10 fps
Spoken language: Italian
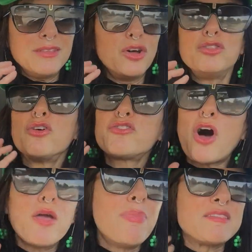non, non
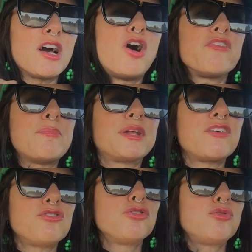so in base a cosa,
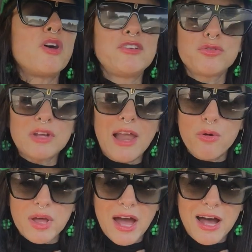perché sono quasi tutte
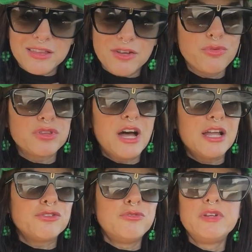laureate, ho
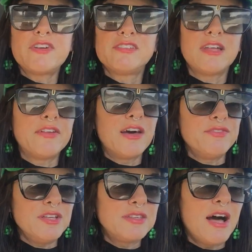notato, all'università della
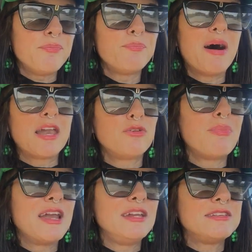vita, parlano
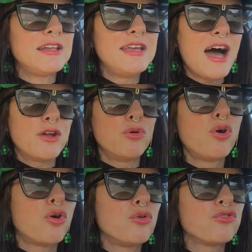male l'italiano, non
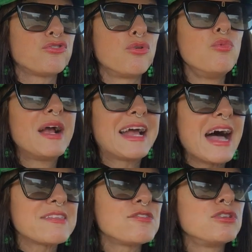conoscono un
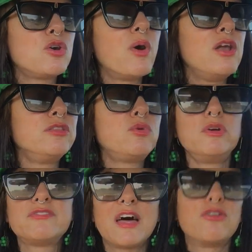cazzo di quello di
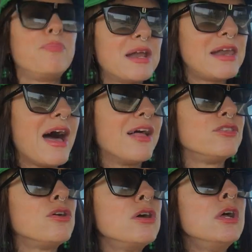cui stanno
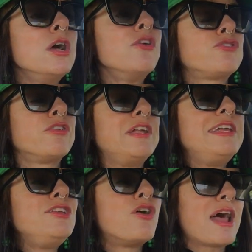parlando, sono degli
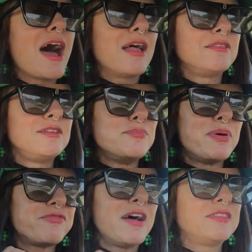ignoranti,
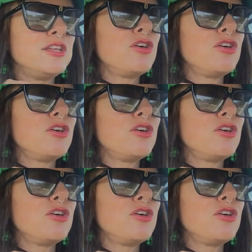perfette